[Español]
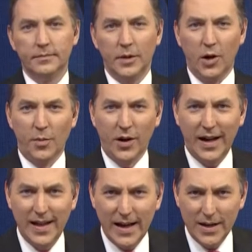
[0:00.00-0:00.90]
Como
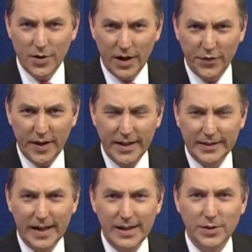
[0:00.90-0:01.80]
cada año, la Feria
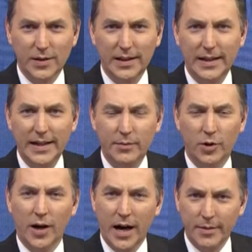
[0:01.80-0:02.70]
Internacional del Libro
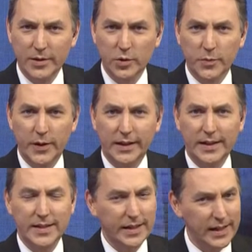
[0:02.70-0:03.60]
abre sus puertas
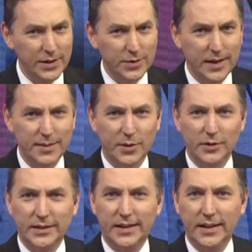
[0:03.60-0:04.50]
aquí en la ciudad de
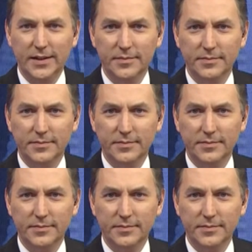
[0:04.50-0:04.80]
Monterrey.